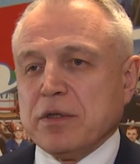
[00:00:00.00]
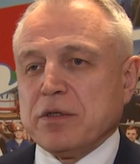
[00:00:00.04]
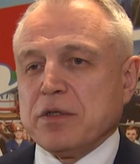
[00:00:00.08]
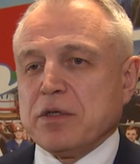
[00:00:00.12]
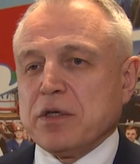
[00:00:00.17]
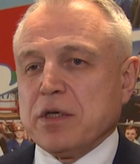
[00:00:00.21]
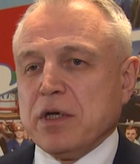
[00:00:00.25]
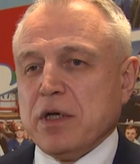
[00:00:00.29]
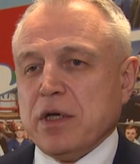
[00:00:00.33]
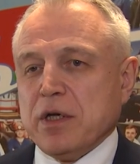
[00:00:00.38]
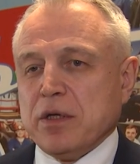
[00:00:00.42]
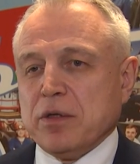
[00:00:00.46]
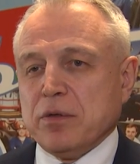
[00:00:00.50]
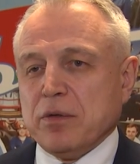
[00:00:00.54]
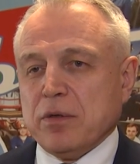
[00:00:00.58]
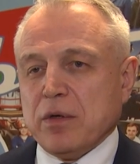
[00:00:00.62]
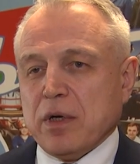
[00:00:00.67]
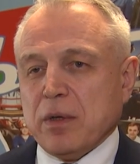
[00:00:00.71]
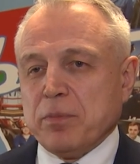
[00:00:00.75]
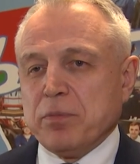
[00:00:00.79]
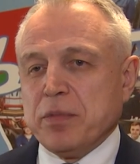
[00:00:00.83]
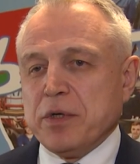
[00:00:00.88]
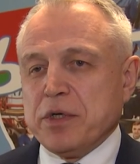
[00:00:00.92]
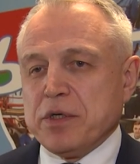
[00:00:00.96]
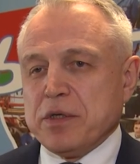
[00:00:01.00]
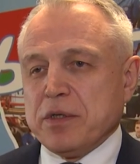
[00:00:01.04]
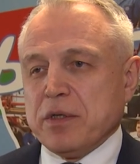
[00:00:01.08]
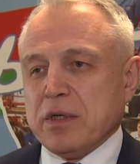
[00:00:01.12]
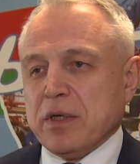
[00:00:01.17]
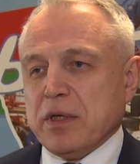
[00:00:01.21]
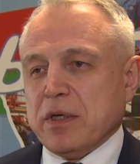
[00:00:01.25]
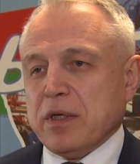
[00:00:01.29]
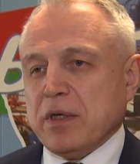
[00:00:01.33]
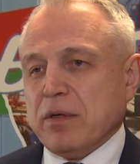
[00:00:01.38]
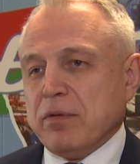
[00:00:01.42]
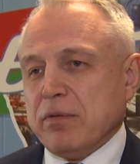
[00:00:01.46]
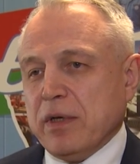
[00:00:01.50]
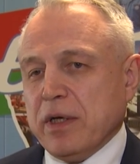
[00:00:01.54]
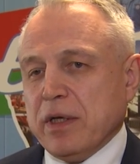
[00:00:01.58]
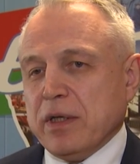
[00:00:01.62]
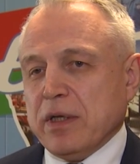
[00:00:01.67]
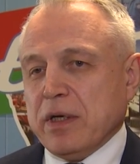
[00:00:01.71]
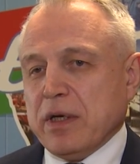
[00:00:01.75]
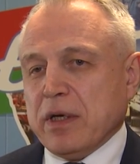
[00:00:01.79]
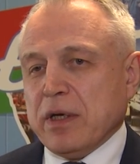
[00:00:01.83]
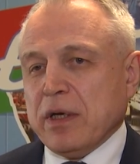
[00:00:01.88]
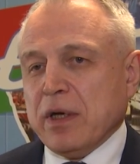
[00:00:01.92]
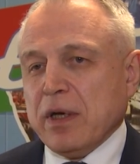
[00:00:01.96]
к сожалению, обычное
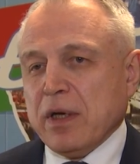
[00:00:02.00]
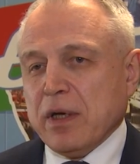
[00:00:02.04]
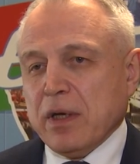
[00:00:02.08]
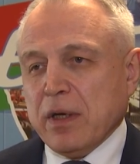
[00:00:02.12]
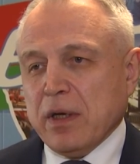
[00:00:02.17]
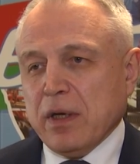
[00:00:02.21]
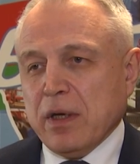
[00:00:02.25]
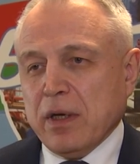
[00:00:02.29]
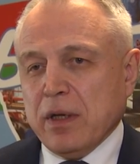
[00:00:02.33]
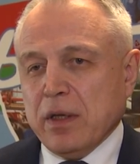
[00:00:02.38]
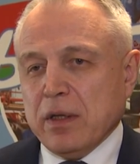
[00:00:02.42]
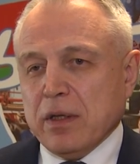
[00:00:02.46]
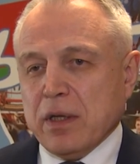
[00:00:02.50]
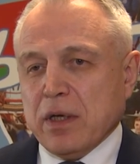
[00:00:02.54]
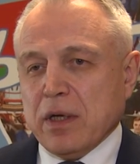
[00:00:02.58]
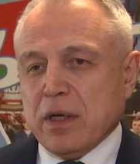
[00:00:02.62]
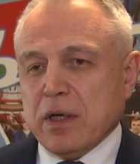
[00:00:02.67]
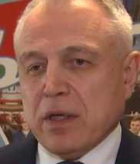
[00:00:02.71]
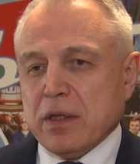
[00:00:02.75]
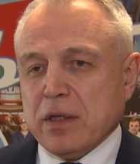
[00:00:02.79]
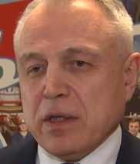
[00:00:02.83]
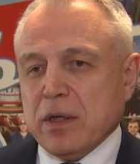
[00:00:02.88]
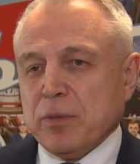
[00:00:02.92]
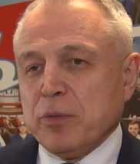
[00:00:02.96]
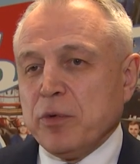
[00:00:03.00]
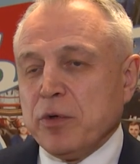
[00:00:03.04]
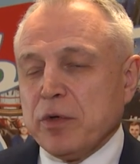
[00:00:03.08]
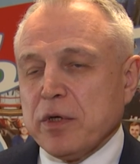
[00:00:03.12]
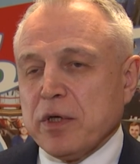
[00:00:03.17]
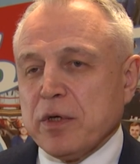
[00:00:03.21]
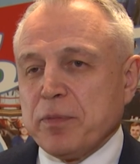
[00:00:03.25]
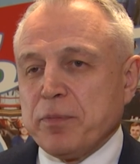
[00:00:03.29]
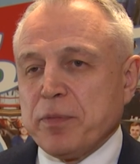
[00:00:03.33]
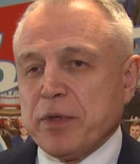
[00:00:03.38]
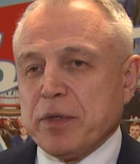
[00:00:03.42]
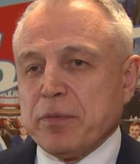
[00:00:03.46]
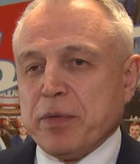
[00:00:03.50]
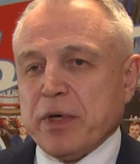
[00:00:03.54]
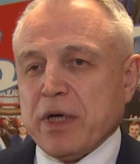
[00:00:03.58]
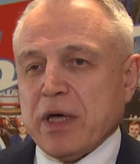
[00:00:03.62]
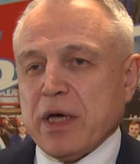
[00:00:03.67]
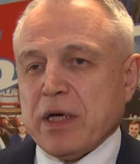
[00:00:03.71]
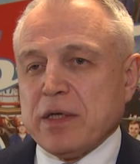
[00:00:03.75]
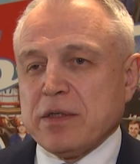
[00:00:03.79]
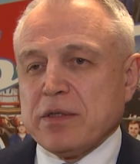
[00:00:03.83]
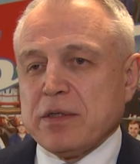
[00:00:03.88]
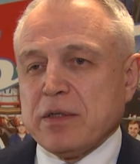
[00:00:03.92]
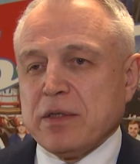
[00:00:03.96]
явление а, для многих
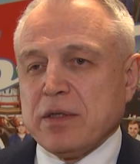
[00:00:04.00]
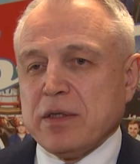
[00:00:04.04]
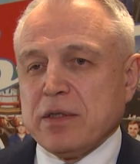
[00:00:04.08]
предприятий.